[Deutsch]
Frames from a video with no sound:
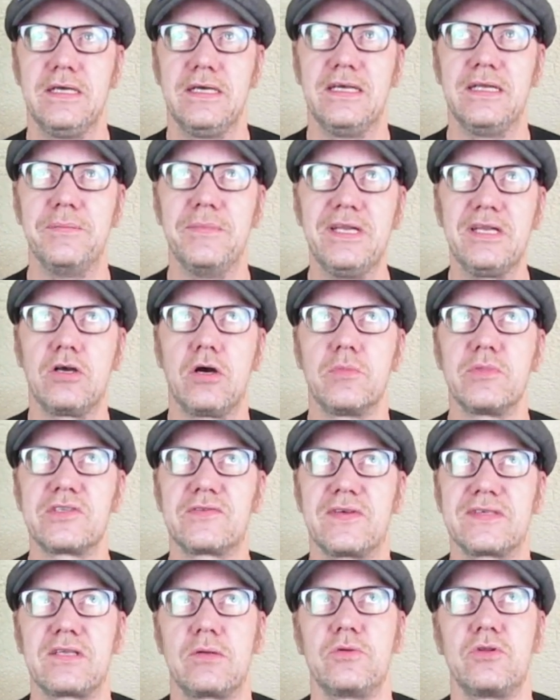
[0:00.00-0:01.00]
im Minicomic
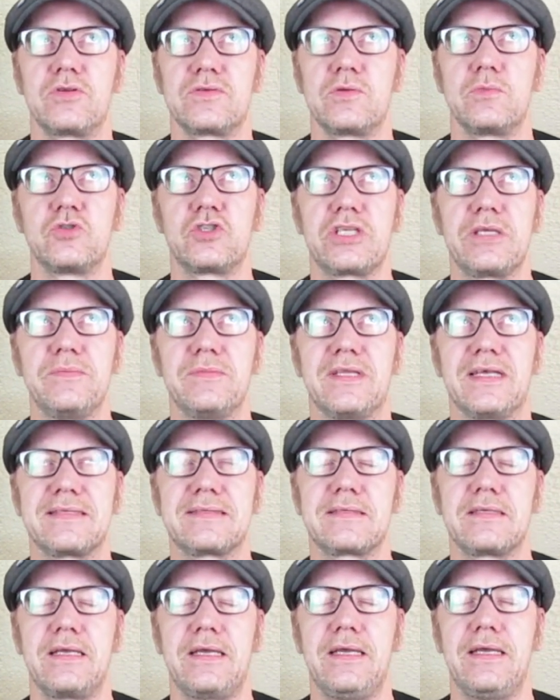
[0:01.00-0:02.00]
Class habe ich noch so beschrieben,
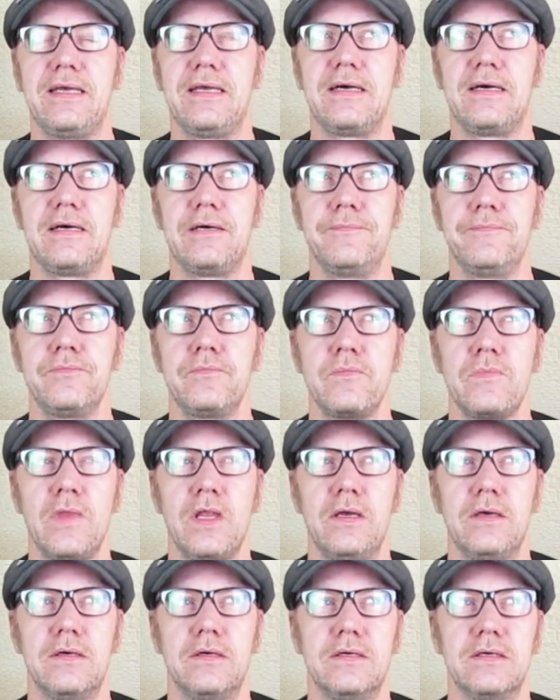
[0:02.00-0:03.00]
dass er
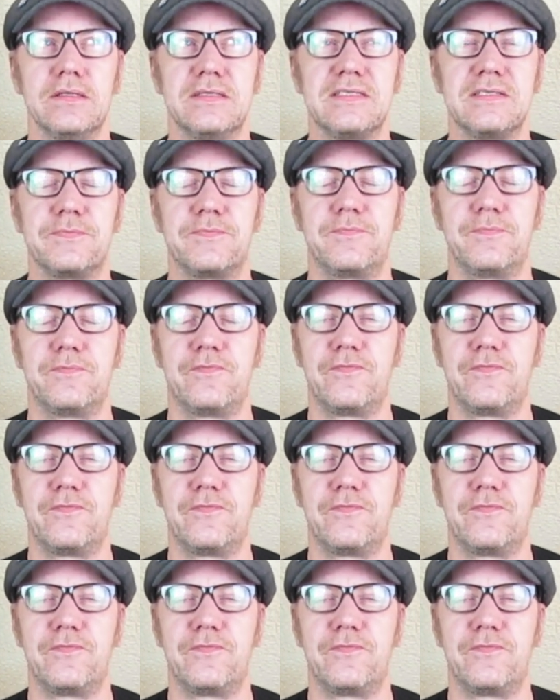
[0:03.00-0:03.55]
äh, diese,